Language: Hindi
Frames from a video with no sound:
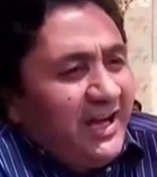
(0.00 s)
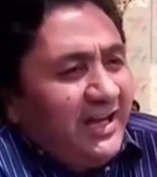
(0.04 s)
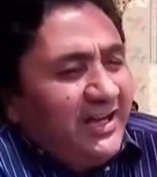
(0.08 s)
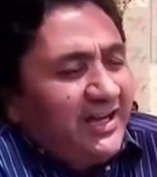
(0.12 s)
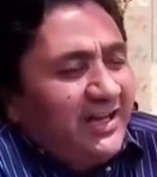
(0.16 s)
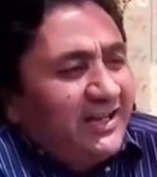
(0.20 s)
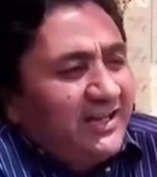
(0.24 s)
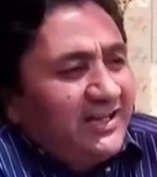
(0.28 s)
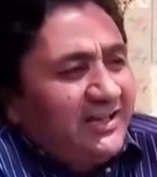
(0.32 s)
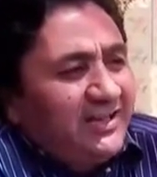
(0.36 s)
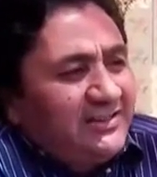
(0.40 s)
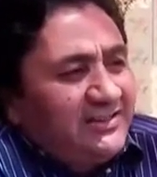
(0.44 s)

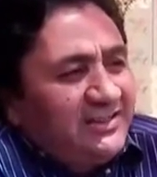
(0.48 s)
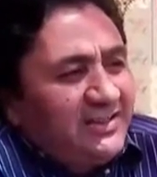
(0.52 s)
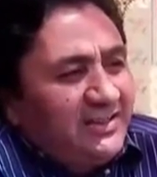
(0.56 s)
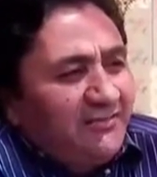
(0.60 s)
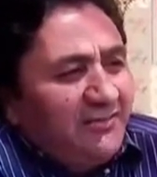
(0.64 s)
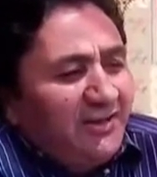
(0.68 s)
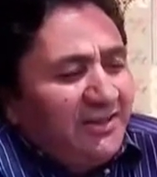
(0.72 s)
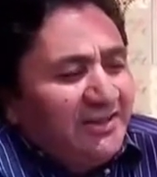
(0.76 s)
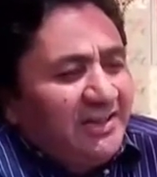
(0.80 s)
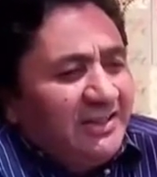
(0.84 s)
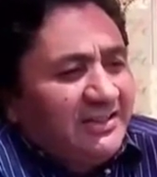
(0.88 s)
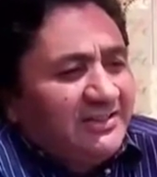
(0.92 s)
अगर किसी
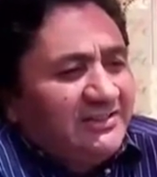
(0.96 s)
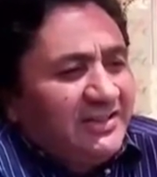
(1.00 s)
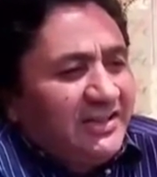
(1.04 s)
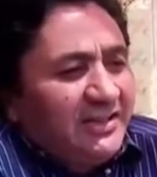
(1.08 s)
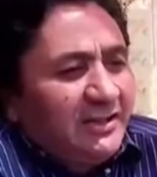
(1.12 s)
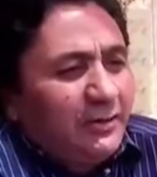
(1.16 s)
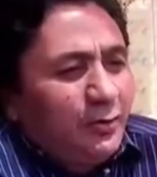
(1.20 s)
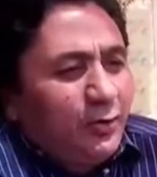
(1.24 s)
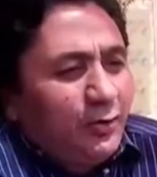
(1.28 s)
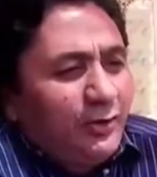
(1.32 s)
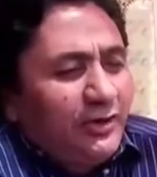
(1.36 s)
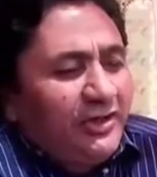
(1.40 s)
वजह
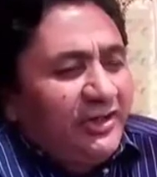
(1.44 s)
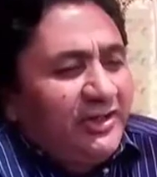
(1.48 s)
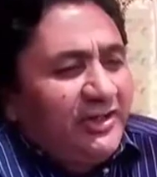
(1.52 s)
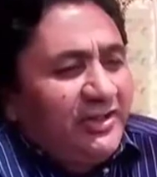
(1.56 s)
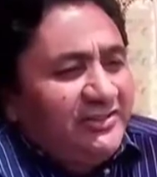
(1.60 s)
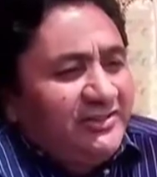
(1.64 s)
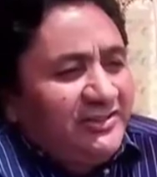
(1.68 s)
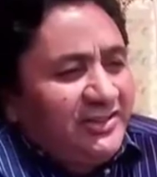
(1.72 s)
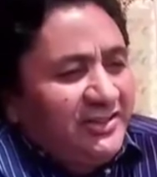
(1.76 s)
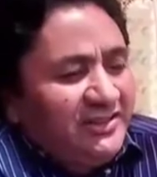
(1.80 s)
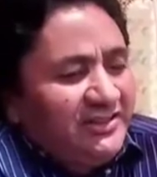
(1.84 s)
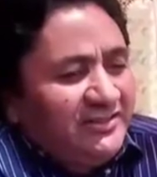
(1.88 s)
से कोई
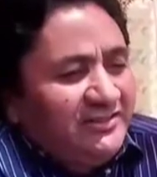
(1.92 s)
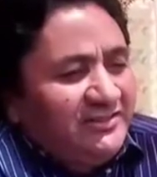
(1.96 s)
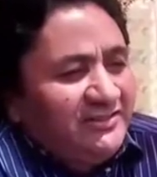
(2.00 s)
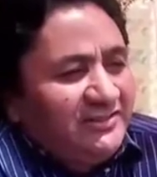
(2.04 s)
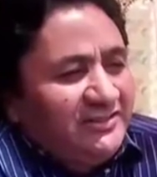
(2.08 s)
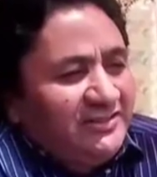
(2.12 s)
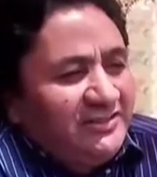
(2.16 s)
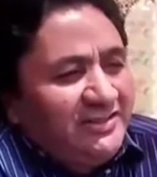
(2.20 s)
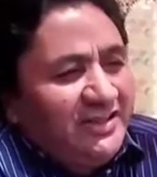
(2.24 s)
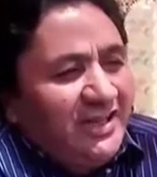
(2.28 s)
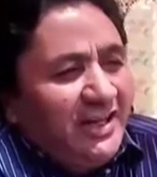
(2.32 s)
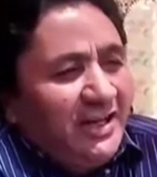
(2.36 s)
डिजीज
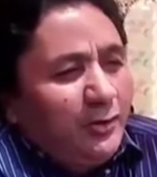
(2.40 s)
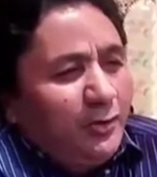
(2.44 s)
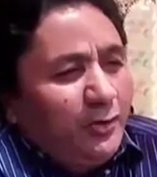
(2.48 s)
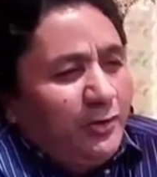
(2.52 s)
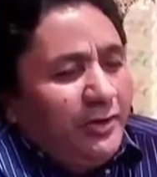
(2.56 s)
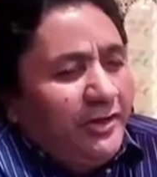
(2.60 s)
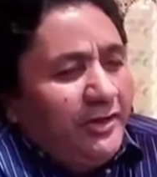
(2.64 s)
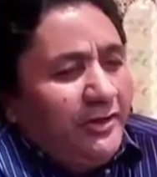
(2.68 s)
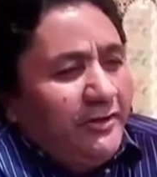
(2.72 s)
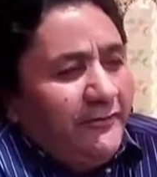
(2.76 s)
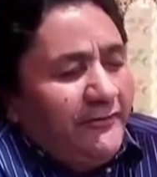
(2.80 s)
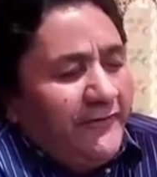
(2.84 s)
या
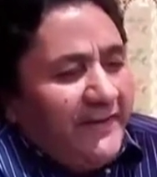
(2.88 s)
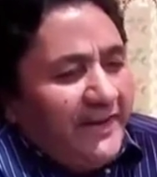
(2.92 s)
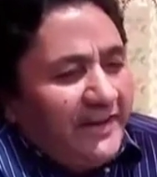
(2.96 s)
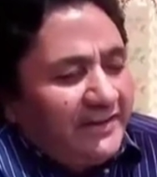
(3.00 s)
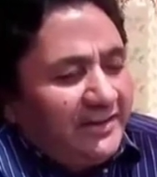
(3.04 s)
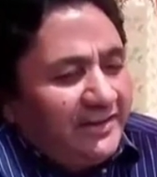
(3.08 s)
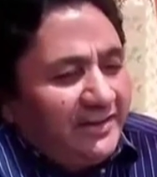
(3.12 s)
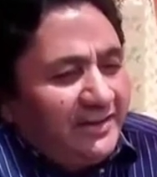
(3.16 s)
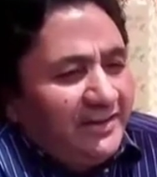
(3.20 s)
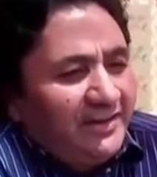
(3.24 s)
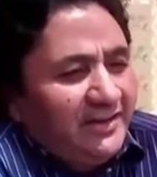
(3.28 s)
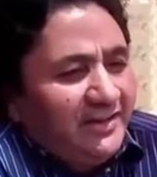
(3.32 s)
कोई
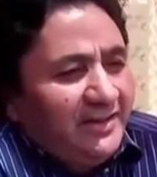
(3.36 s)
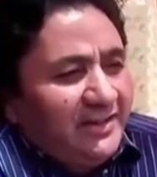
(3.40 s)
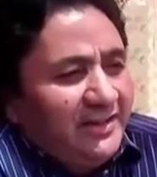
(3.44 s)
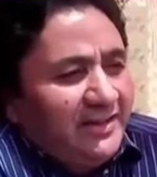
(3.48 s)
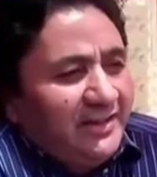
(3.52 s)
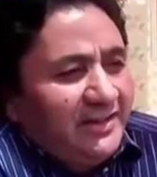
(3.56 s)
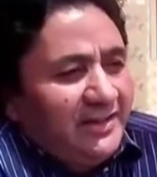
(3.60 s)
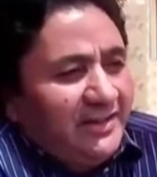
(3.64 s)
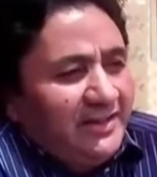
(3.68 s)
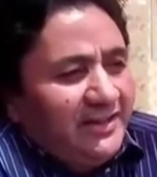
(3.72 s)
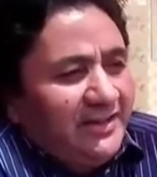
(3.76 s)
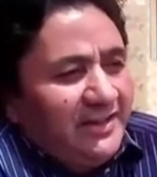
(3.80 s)
डिफेक्ट
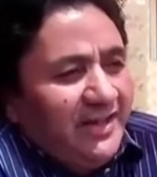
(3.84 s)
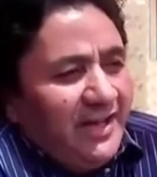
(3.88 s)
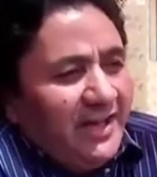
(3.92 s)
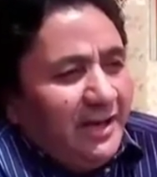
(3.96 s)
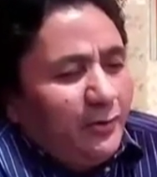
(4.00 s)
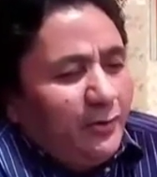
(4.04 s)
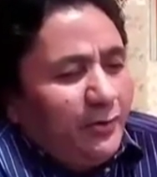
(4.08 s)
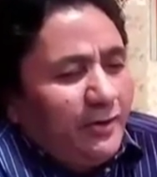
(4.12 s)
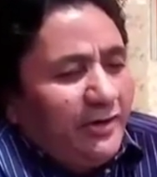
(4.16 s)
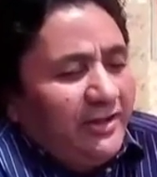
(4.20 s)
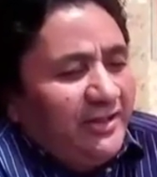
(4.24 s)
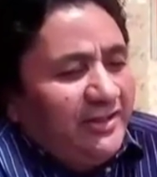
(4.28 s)
या
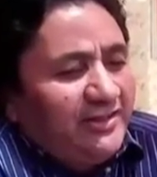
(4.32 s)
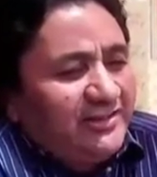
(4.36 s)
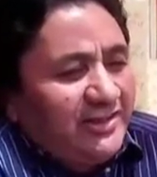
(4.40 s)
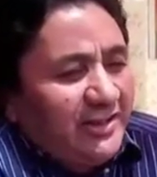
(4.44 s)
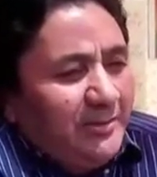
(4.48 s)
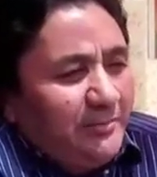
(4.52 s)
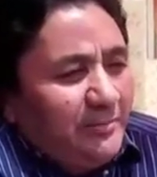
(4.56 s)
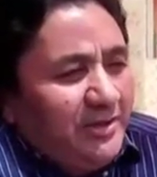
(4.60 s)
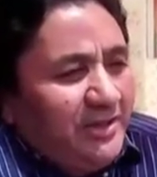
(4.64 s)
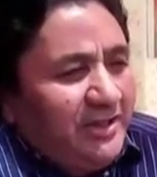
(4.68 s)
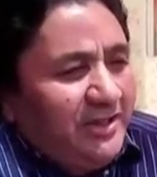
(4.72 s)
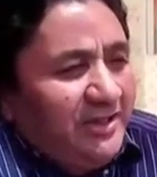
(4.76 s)
कोई
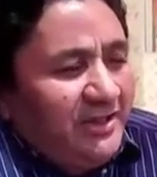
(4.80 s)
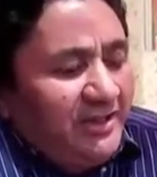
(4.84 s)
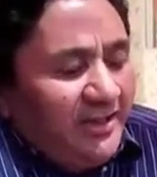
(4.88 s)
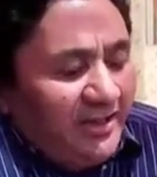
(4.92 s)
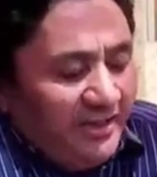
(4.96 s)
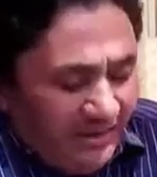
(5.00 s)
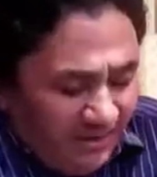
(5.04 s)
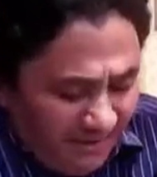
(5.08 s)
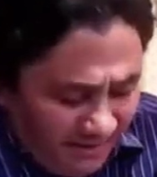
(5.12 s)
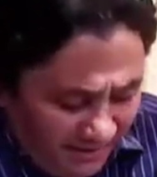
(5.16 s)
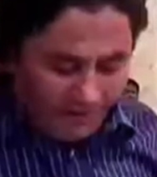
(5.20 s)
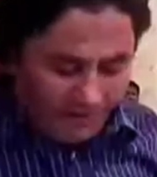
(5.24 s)
डिसेबिलिटी
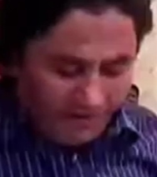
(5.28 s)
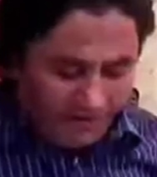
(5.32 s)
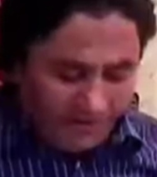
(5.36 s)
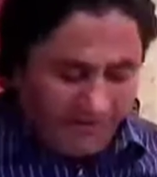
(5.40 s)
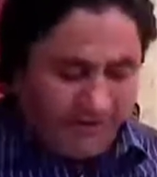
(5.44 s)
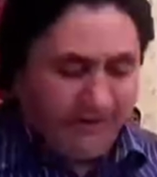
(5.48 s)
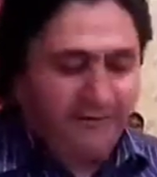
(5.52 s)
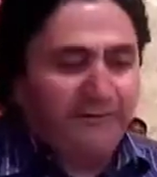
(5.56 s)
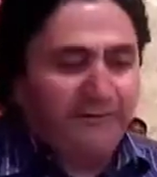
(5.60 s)
कोई